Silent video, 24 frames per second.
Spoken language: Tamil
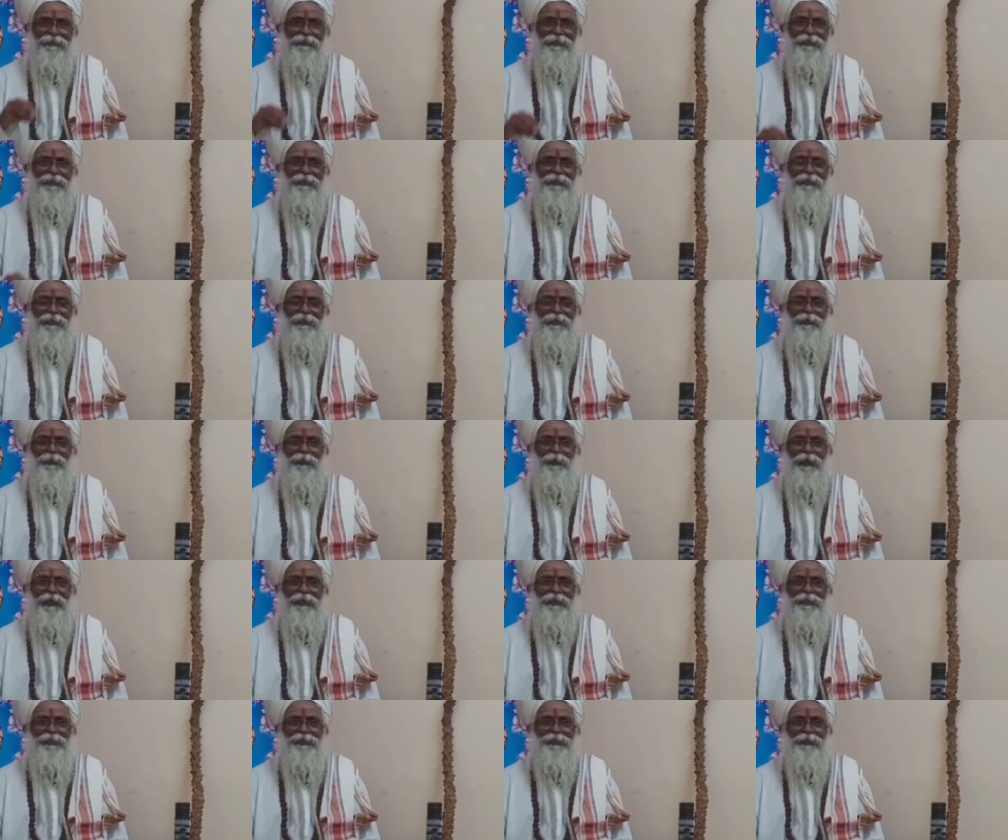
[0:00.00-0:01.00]
திடீர்னு
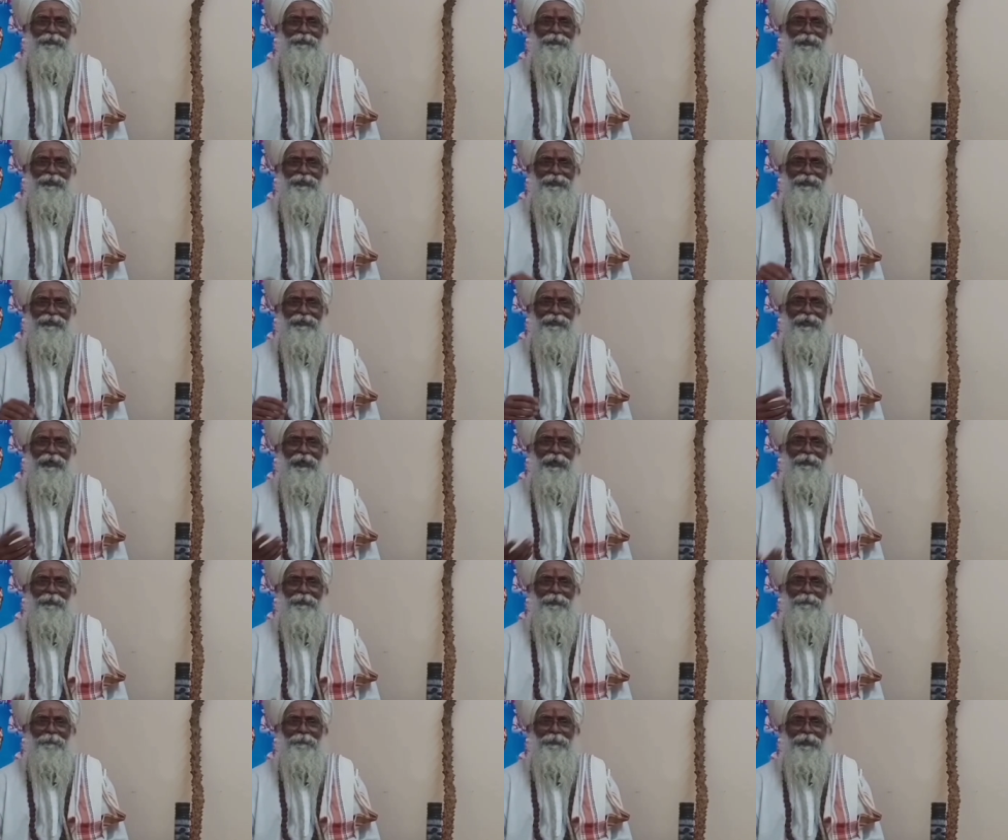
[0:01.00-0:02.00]
ஒரு அதிர்ஷ்டம் வந்து
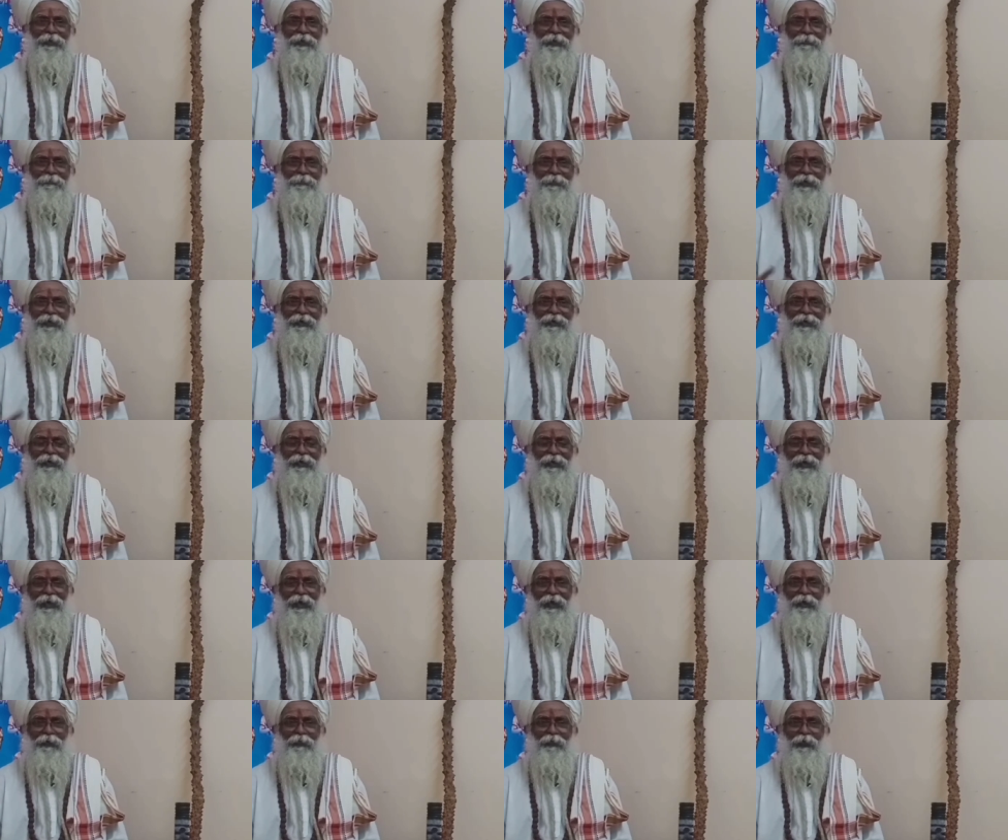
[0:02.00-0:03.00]
அவர் பெரிய
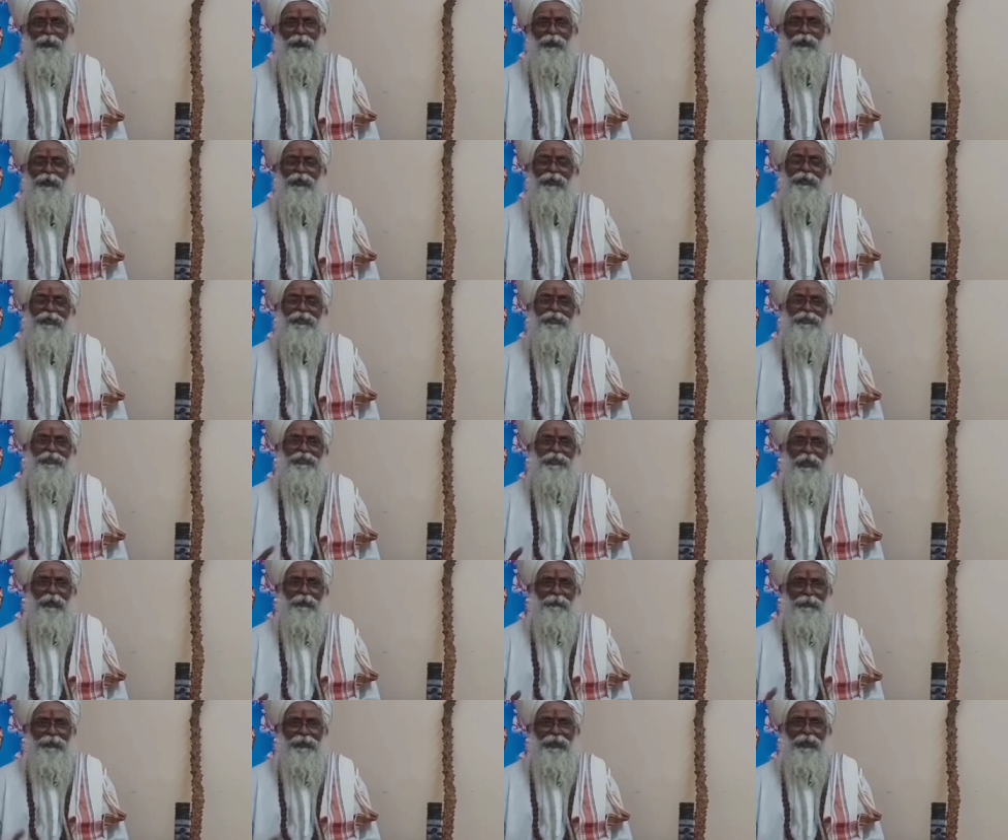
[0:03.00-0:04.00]
பணக்காரனாகவோ
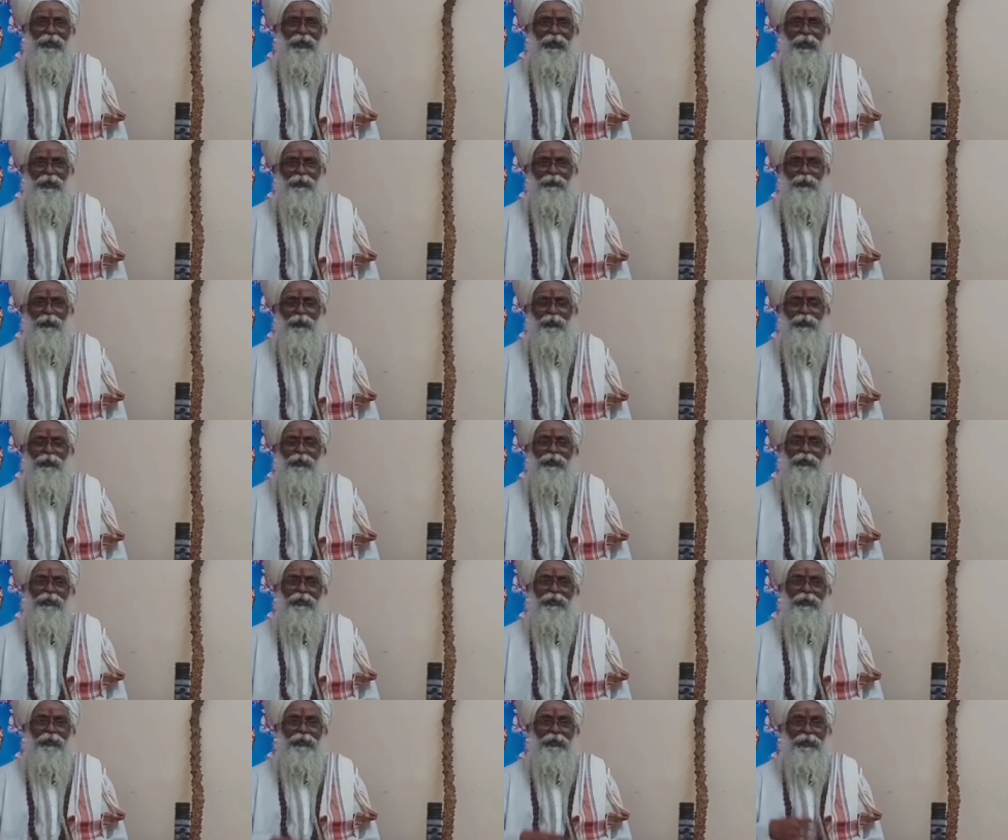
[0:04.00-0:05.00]
செல்வந்தராகவோ
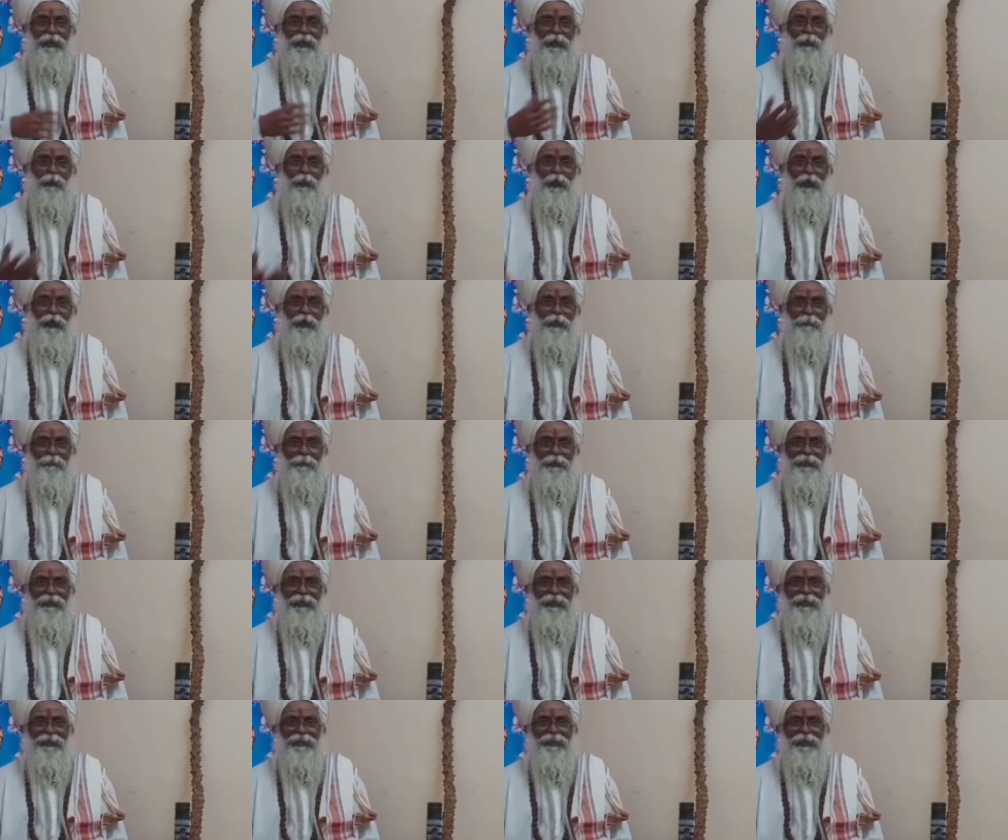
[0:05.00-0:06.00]
இல்லை இந்த உலகம்
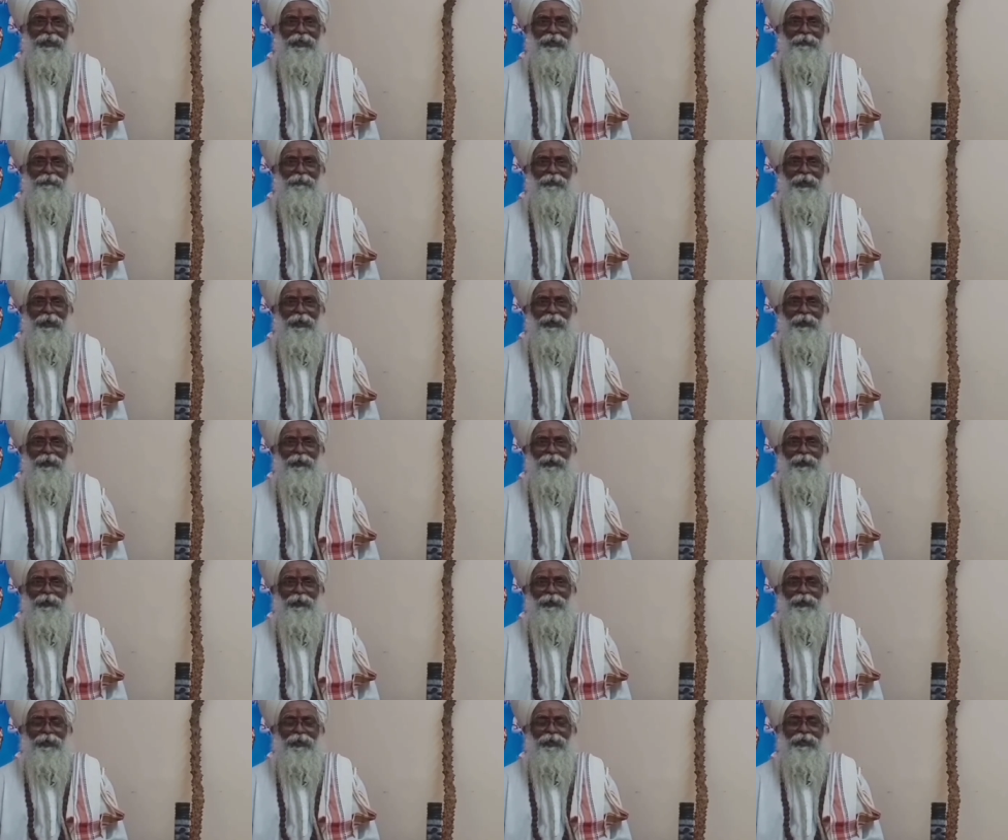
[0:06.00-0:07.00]
மதிக்கத்தக்க
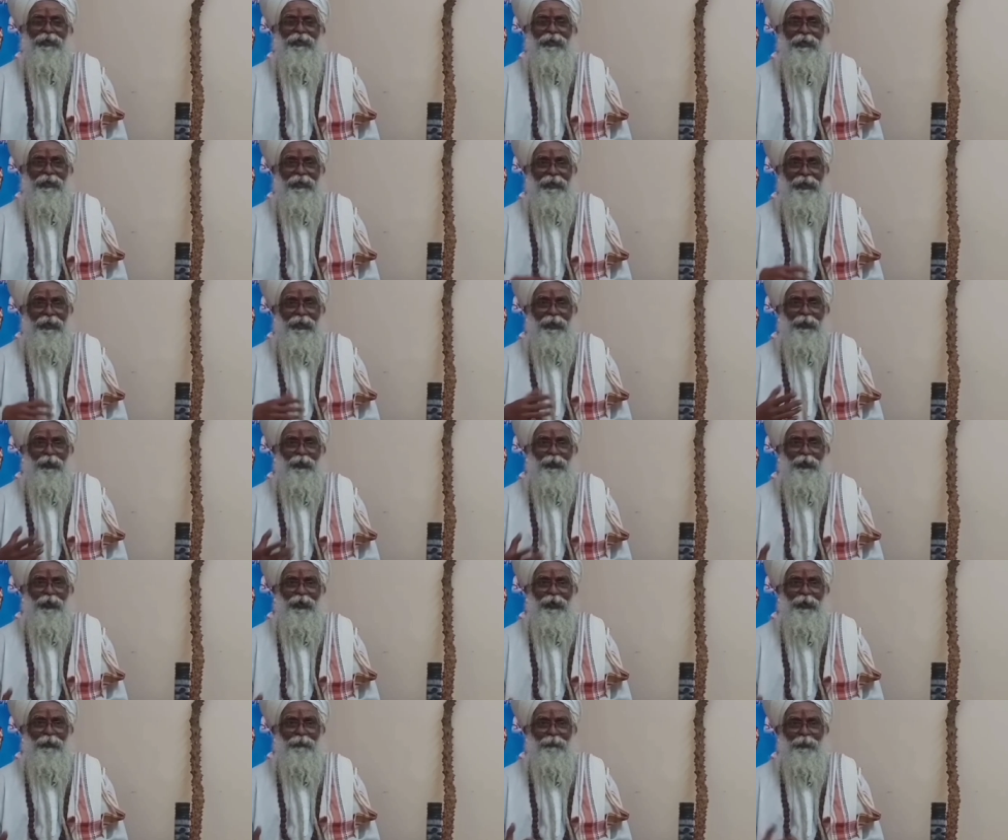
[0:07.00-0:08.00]
வகையிலோ இல்லை
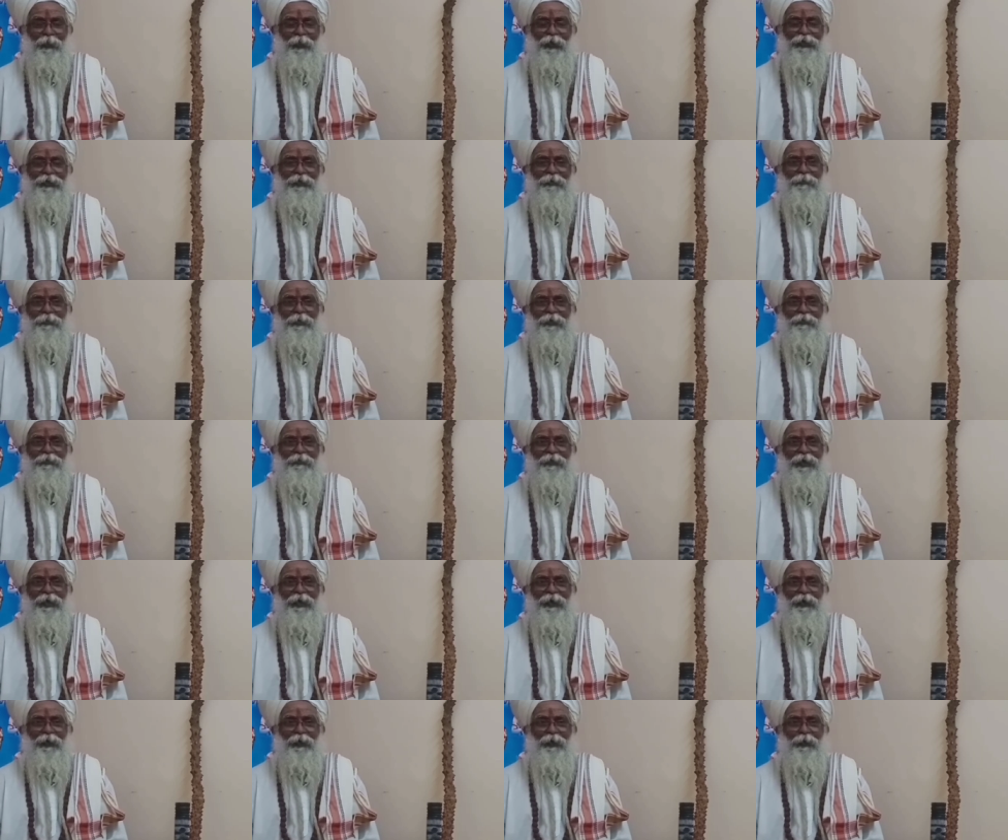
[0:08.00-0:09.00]
எல்லோராலும் போற்றப்படும்
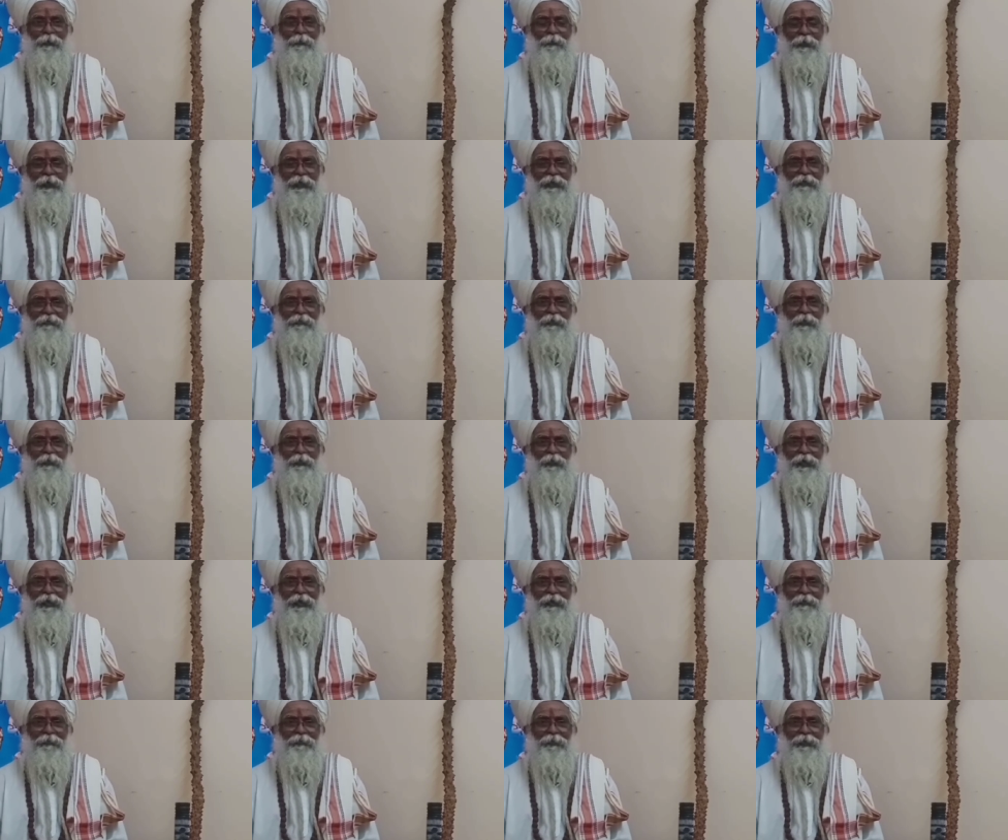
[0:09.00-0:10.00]
வகையிலோ பதவி
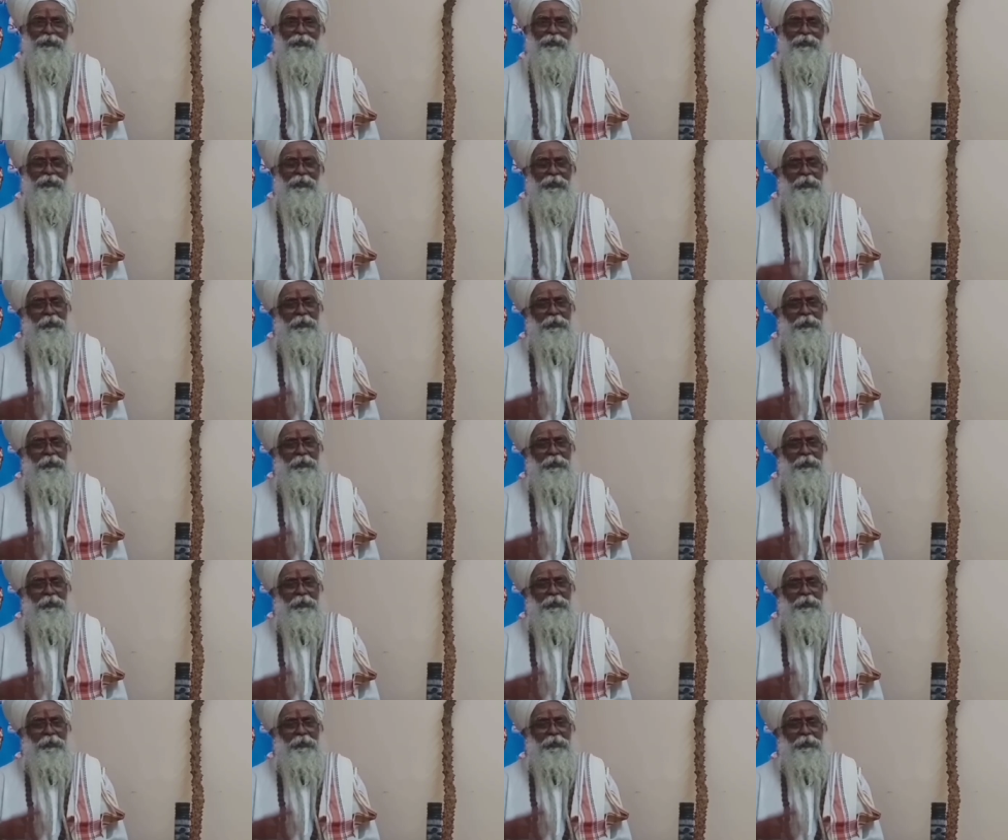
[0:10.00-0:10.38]
உயர்வு